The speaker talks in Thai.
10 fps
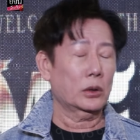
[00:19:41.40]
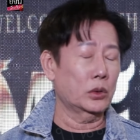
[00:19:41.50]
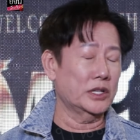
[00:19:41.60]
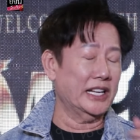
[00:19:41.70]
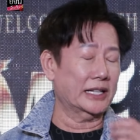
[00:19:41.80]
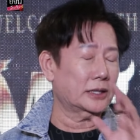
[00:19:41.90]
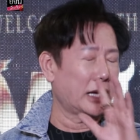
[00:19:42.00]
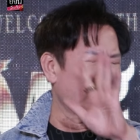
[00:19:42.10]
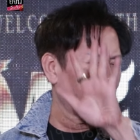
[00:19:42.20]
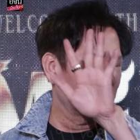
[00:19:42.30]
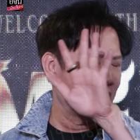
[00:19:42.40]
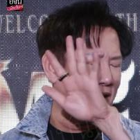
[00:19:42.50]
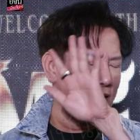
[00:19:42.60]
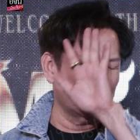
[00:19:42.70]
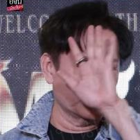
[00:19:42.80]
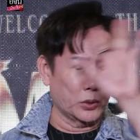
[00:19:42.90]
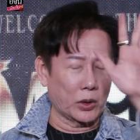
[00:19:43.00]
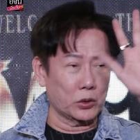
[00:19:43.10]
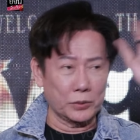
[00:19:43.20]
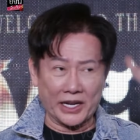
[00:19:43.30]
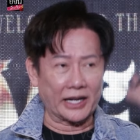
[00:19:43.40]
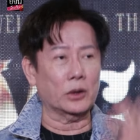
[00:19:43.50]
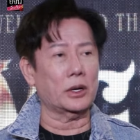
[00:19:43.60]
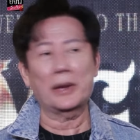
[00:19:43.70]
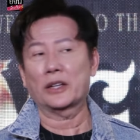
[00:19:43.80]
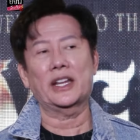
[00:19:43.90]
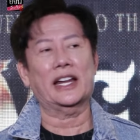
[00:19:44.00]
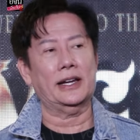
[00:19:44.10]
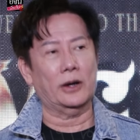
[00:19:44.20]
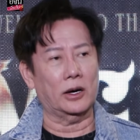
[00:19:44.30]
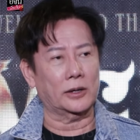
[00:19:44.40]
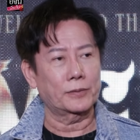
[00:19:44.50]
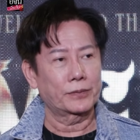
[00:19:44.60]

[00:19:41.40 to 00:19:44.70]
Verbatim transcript: คุณเนี่ยไอ้คุณเนี่ยคุณผัวคุณเมียเขาก็ไม่อนุญาตให้ออก